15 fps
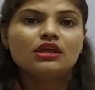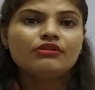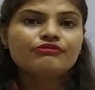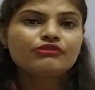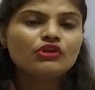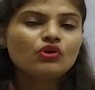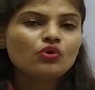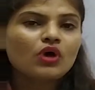
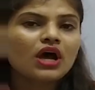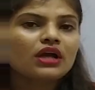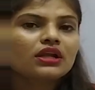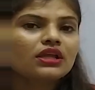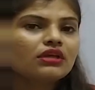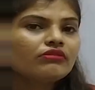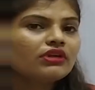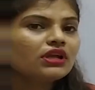इफ़ यू आर
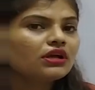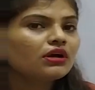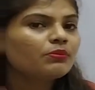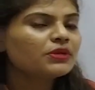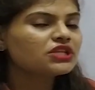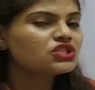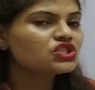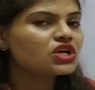गिविंग अ
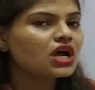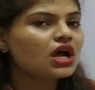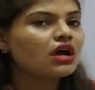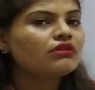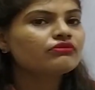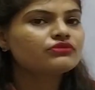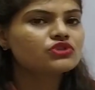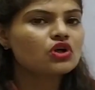
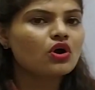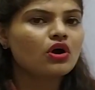पंजाब